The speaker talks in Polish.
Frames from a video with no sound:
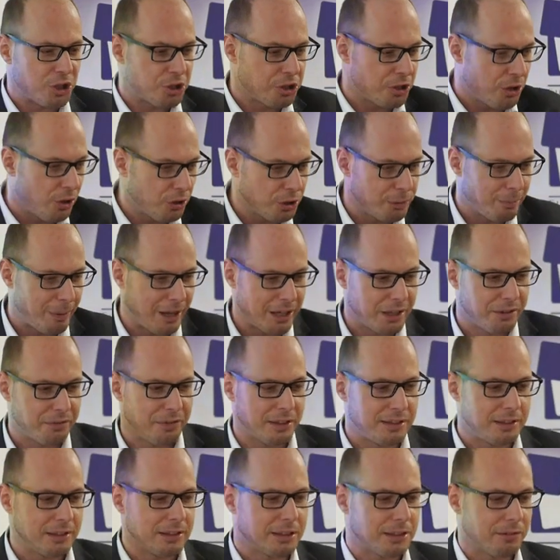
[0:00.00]
Też Rothbard
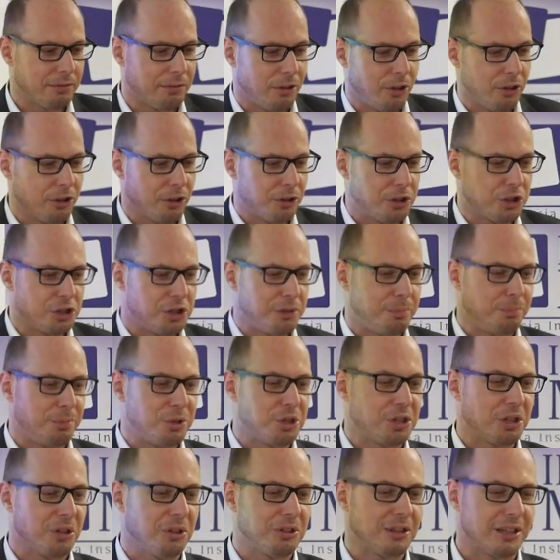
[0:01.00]
w Etyce Wolności
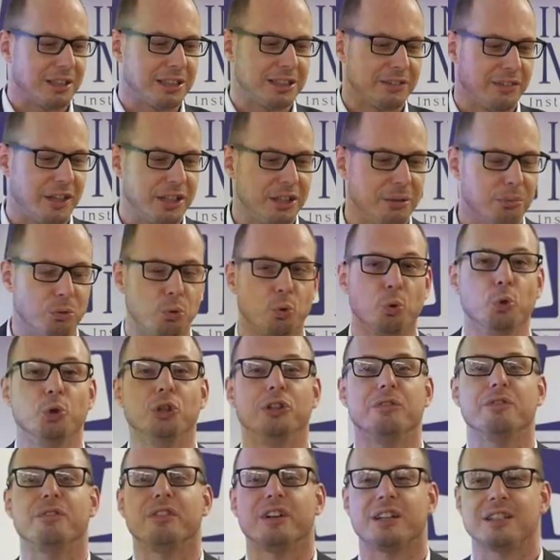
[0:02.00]
pisze o tak zwanym
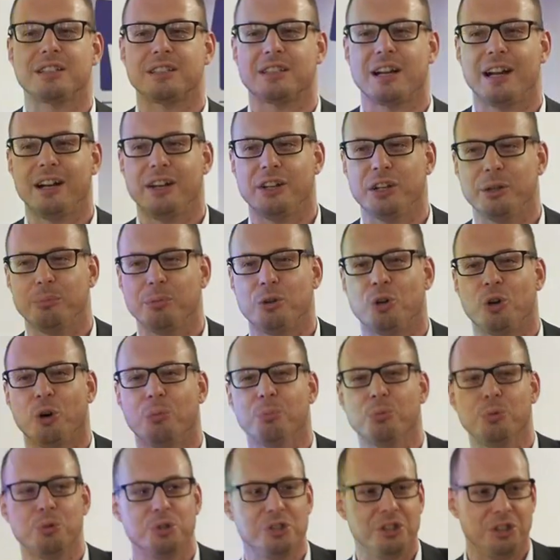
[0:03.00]
uniwersalnym
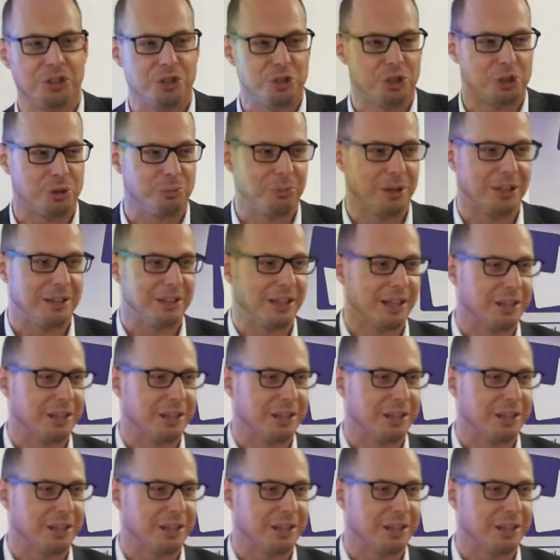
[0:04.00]
komunizmie.